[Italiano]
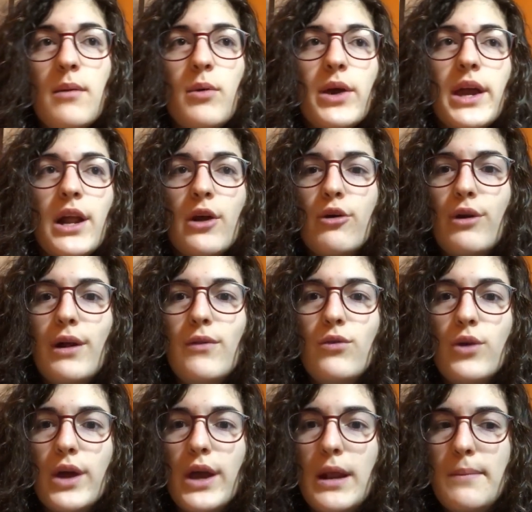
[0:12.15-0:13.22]
poi
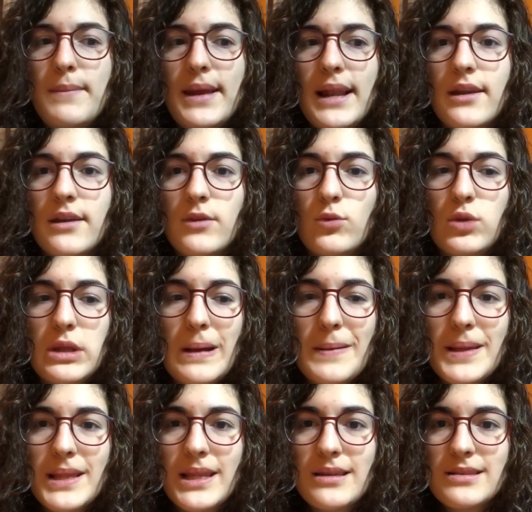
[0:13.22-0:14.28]
calcolando che il Milan
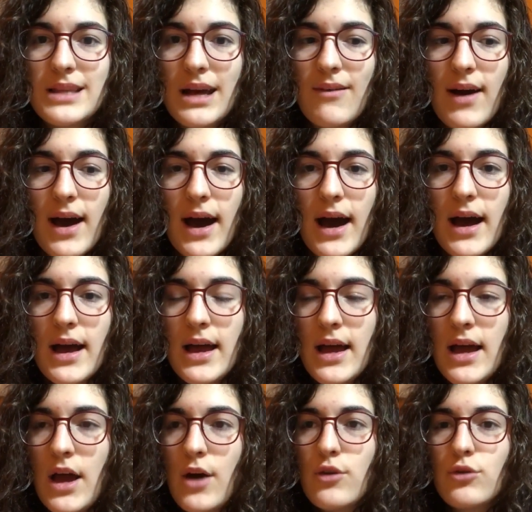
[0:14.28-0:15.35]
ultimamente stava,
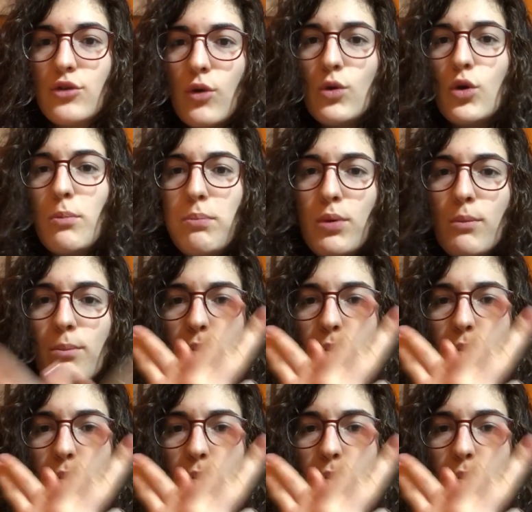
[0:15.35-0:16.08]
non so, quello pum